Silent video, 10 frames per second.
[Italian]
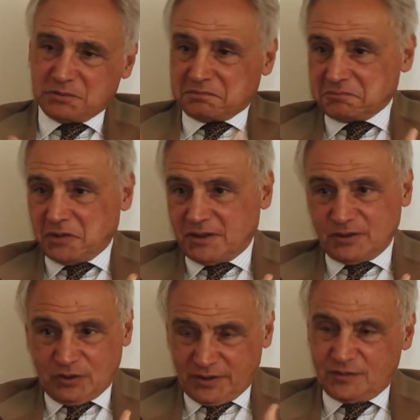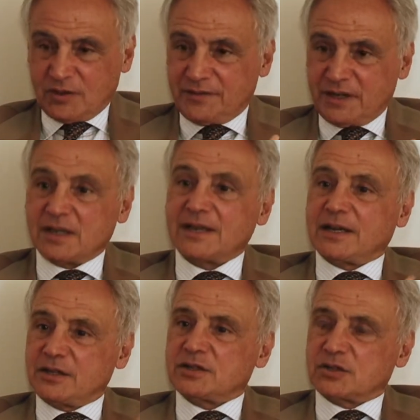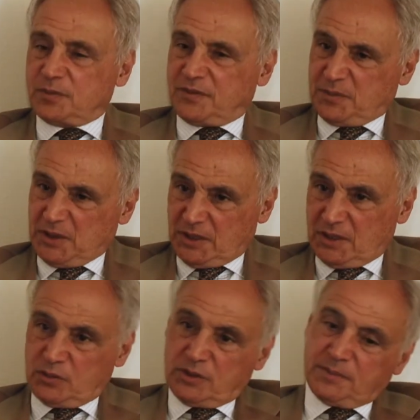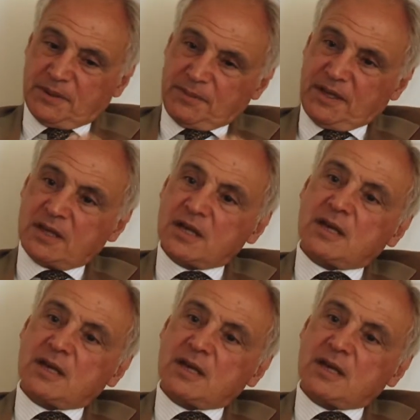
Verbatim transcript: No, le donne devono avere la leadership femminile, quindi per me